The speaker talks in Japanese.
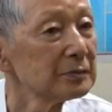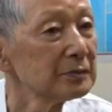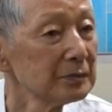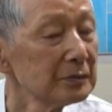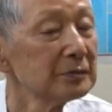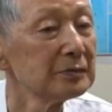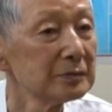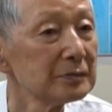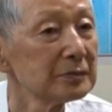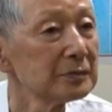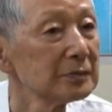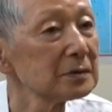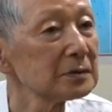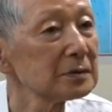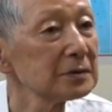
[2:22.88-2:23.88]
うん、
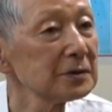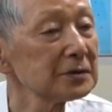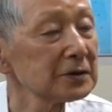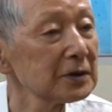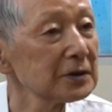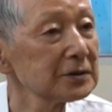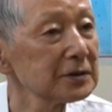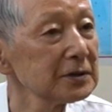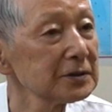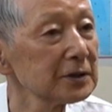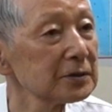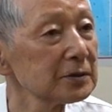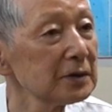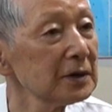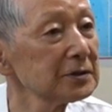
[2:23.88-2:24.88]
ですからさっさ
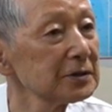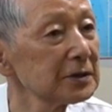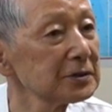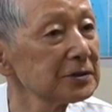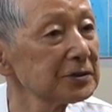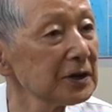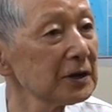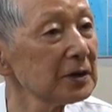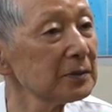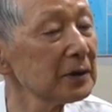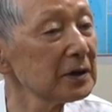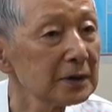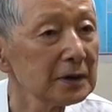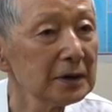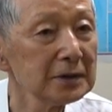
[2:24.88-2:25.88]
と感謝しちゃえば
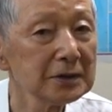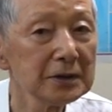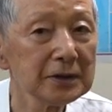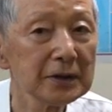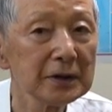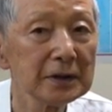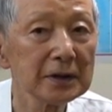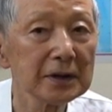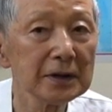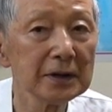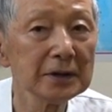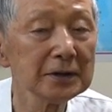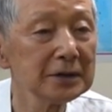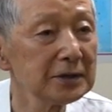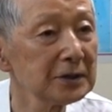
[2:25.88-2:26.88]
いい感じたら
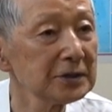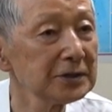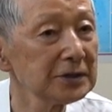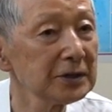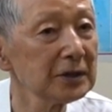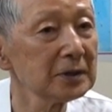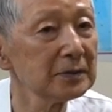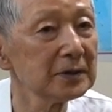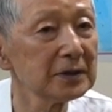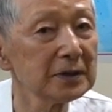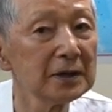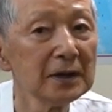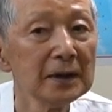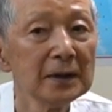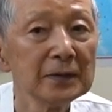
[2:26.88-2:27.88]
感謝しちゃえばい
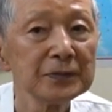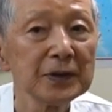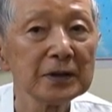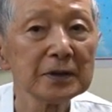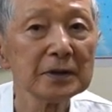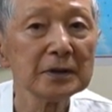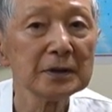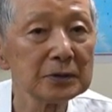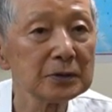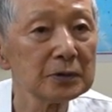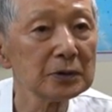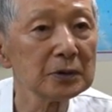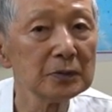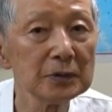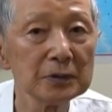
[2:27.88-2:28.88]
いただ
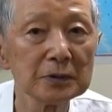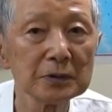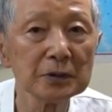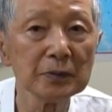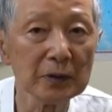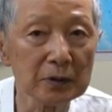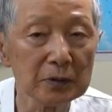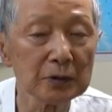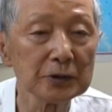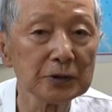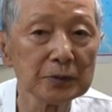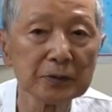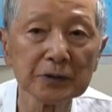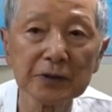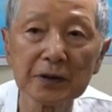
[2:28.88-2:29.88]
これも今のご
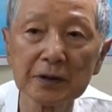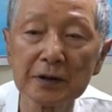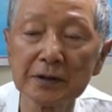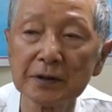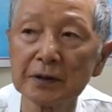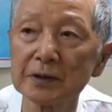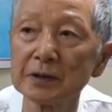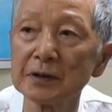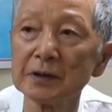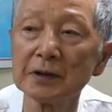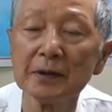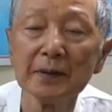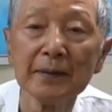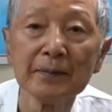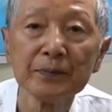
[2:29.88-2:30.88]
質問いただいたんでね
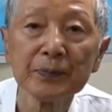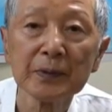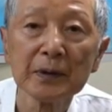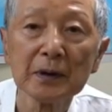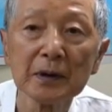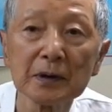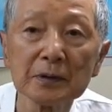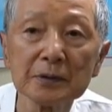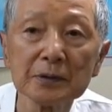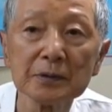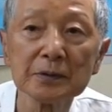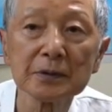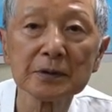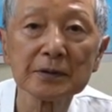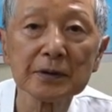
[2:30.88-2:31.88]
あの言う
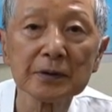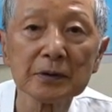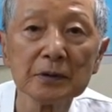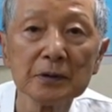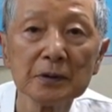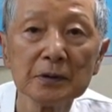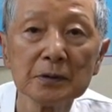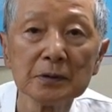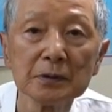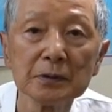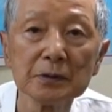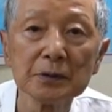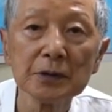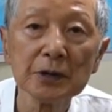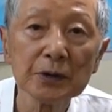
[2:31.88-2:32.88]
んですけど
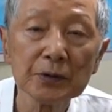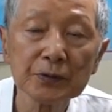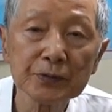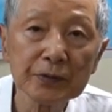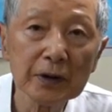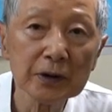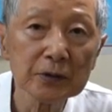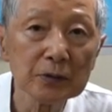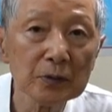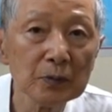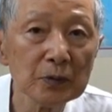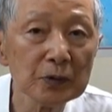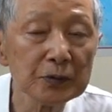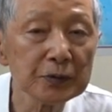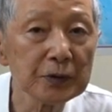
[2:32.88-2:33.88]
肉体を
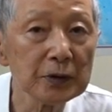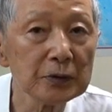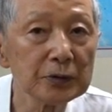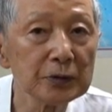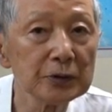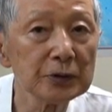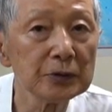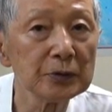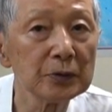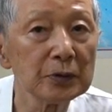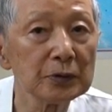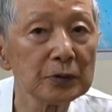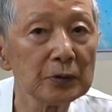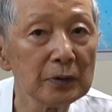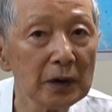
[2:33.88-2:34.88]
持ってるという
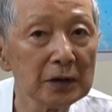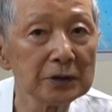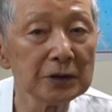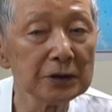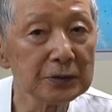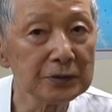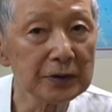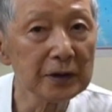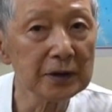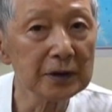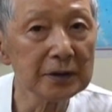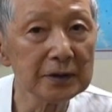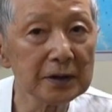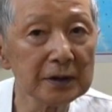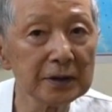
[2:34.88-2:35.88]
ことは肉体
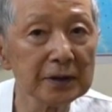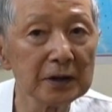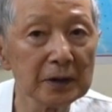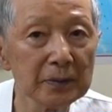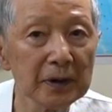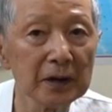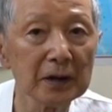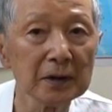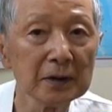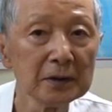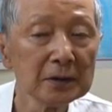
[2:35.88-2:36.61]
がなければ